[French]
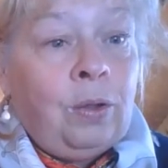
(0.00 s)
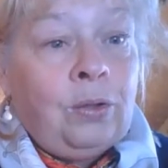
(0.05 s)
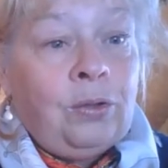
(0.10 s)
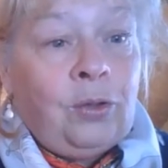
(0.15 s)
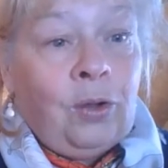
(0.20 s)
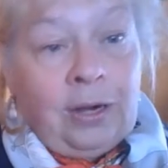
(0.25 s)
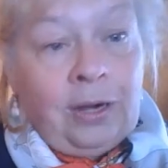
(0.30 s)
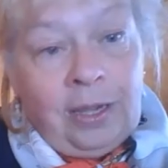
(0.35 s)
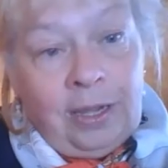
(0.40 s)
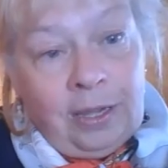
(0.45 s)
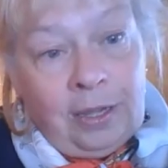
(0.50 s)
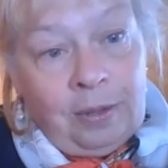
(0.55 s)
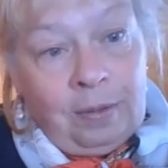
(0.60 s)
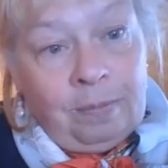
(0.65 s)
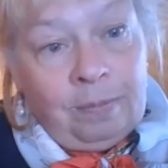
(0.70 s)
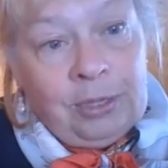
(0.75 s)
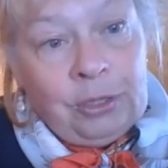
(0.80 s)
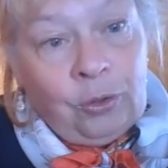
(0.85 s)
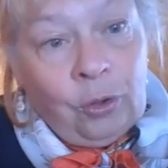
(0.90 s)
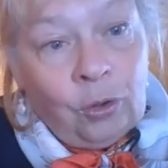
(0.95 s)
dans les
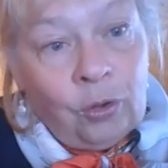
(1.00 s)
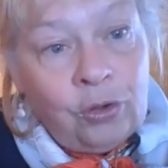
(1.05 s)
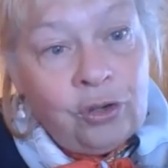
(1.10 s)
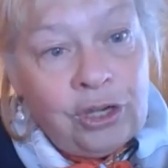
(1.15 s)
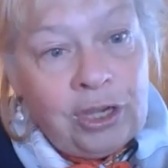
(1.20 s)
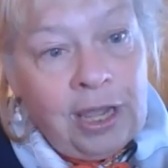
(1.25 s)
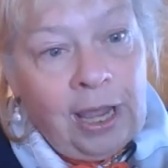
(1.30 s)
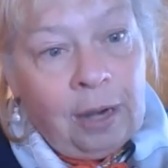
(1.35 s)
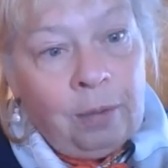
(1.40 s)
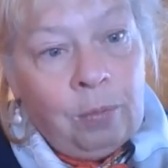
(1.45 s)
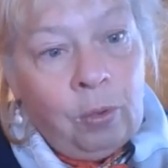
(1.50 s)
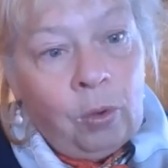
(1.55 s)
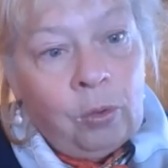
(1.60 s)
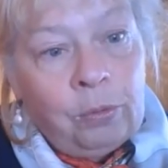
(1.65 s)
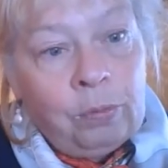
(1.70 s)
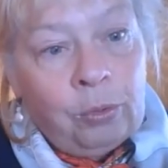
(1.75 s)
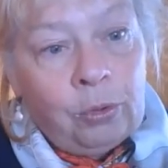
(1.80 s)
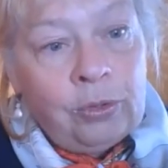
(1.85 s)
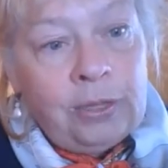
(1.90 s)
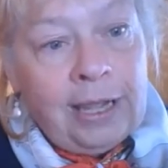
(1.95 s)
mythologies
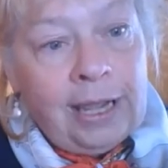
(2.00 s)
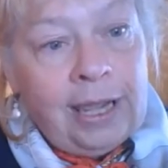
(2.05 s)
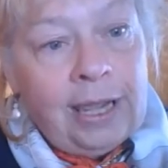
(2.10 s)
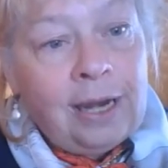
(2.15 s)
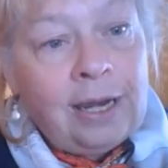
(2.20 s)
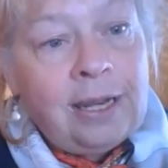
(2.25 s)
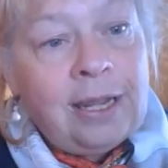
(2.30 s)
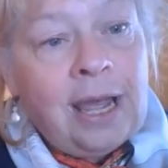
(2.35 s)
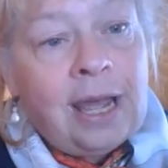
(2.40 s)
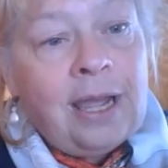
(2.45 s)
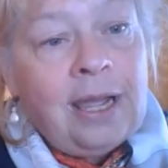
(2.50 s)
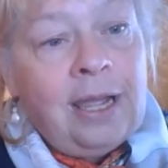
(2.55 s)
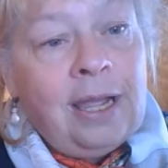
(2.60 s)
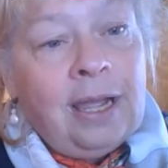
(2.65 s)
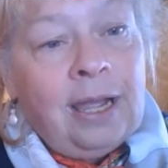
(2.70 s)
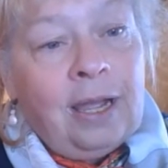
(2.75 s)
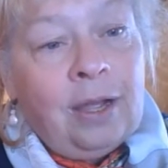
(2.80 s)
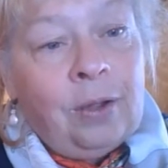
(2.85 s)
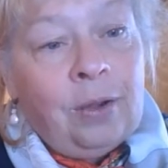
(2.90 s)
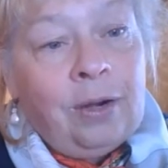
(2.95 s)
allemandes Brunhilde
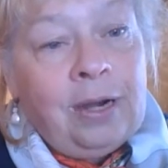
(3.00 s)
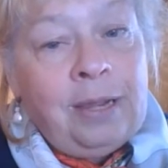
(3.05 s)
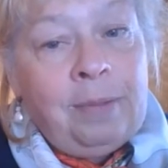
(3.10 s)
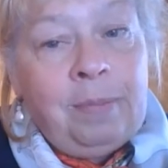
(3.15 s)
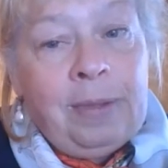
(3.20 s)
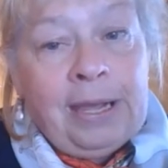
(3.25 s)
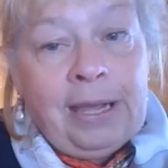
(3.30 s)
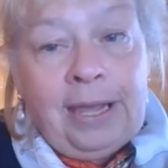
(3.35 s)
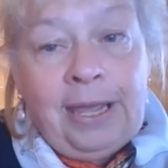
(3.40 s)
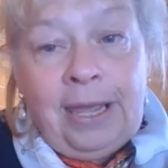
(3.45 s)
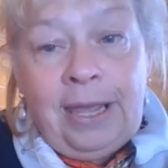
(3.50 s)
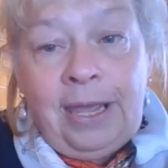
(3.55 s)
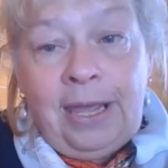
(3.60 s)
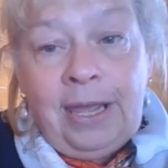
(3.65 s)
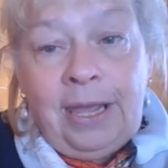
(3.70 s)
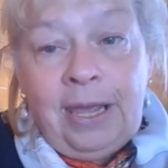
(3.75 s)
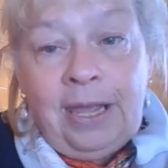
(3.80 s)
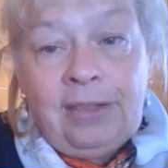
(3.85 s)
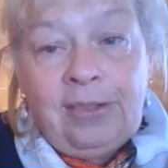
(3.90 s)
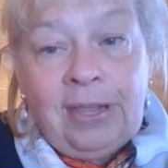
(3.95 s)

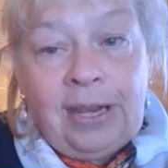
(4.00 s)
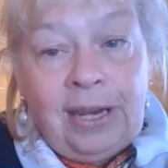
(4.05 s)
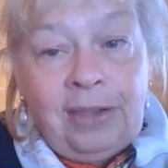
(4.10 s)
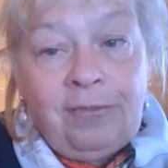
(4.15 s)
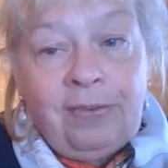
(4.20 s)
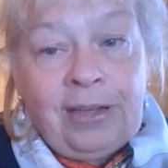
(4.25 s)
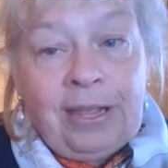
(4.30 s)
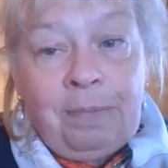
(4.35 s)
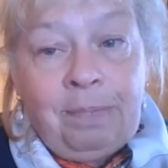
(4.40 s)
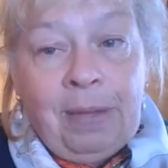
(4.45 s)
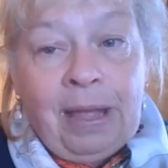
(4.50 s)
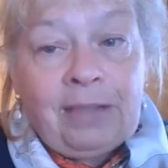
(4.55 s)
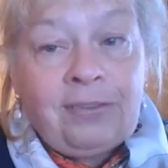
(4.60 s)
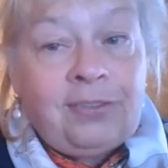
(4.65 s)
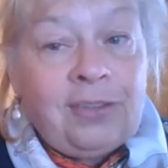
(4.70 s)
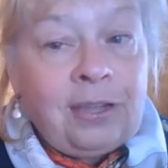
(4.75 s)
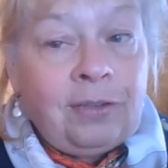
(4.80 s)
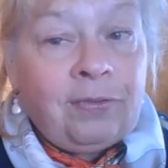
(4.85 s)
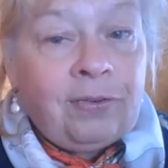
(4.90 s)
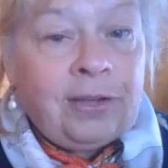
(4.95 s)
libérée et délivrée par
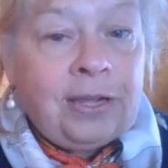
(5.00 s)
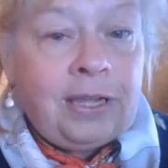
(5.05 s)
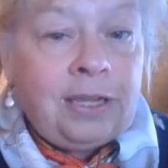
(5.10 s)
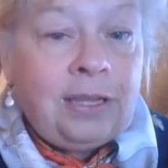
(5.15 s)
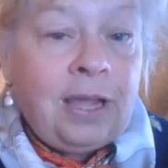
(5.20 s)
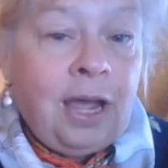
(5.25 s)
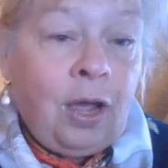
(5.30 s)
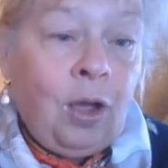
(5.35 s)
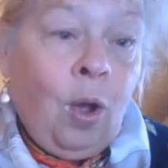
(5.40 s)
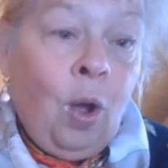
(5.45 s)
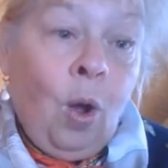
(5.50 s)
Siegfried